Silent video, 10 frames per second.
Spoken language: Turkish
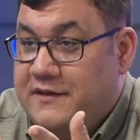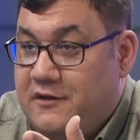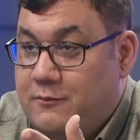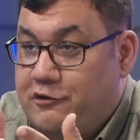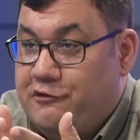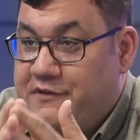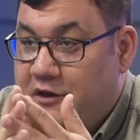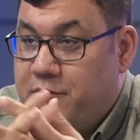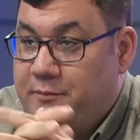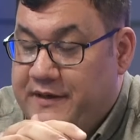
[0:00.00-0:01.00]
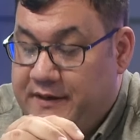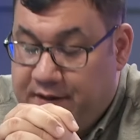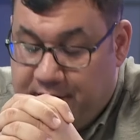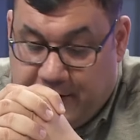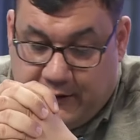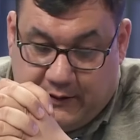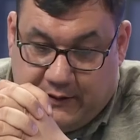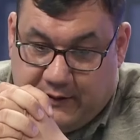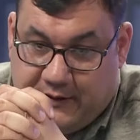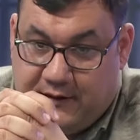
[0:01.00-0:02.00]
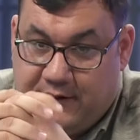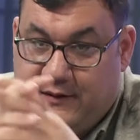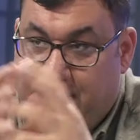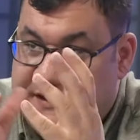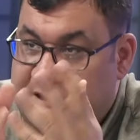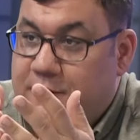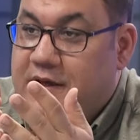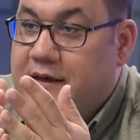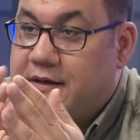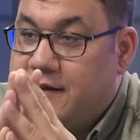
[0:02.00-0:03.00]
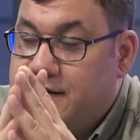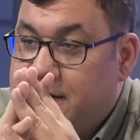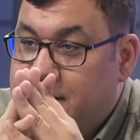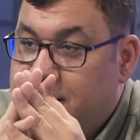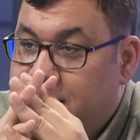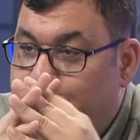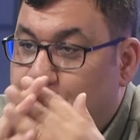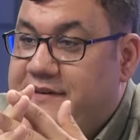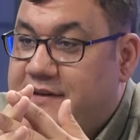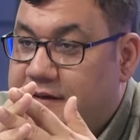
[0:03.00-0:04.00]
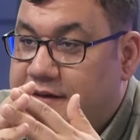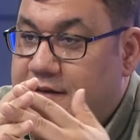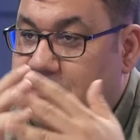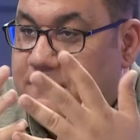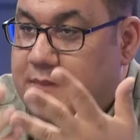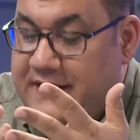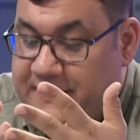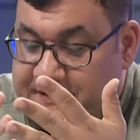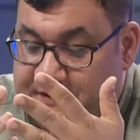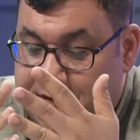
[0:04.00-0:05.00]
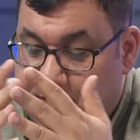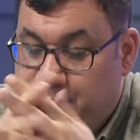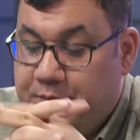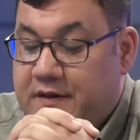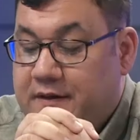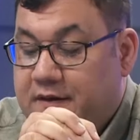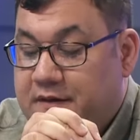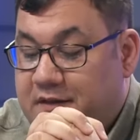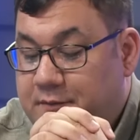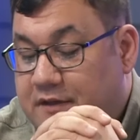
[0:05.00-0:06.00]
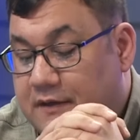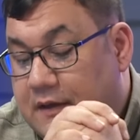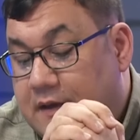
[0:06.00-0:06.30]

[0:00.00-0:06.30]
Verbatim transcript: var biliyorsunuz Avrupa Birliği'nin E, iklimle alakalı e, politikalarının belgesi. Hı hı. E, tabii